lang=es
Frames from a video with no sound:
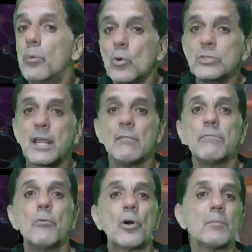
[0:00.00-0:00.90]

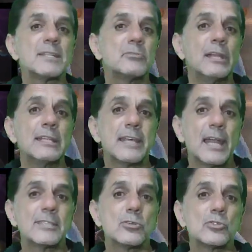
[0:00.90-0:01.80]
buscan formas de
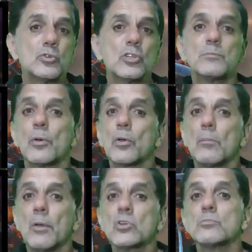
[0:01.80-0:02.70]
utilizar estos nudos
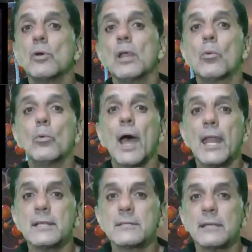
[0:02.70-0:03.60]
borromeos
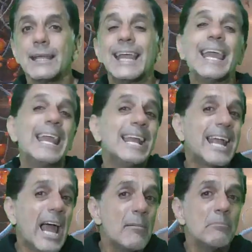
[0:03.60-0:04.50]
moleculares en
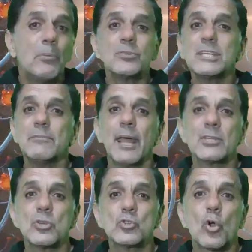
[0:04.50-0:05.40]
campos
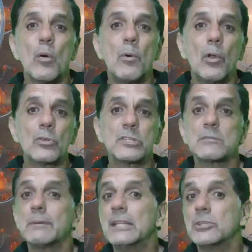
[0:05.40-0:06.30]
diversos como los
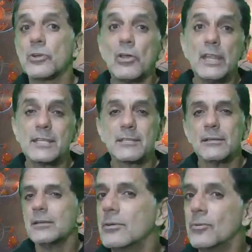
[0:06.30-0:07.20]
spintronics,
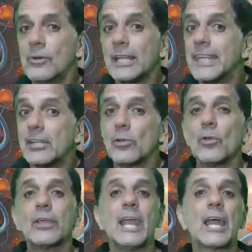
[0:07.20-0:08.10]
una
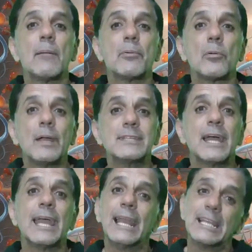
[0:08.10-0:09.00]
tecnología que
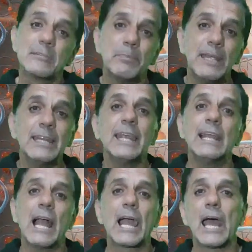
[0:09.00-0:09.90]
aprovecha el spin
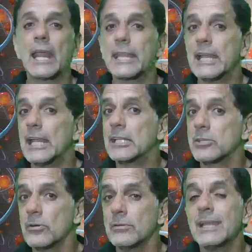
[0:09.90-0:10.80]
y la carga del
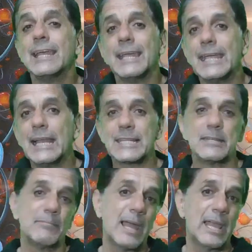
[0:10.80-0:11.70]
electrón y
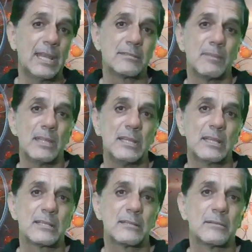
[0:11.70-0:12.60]
las imágenes
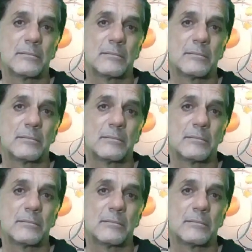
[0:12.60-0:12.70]
médicas.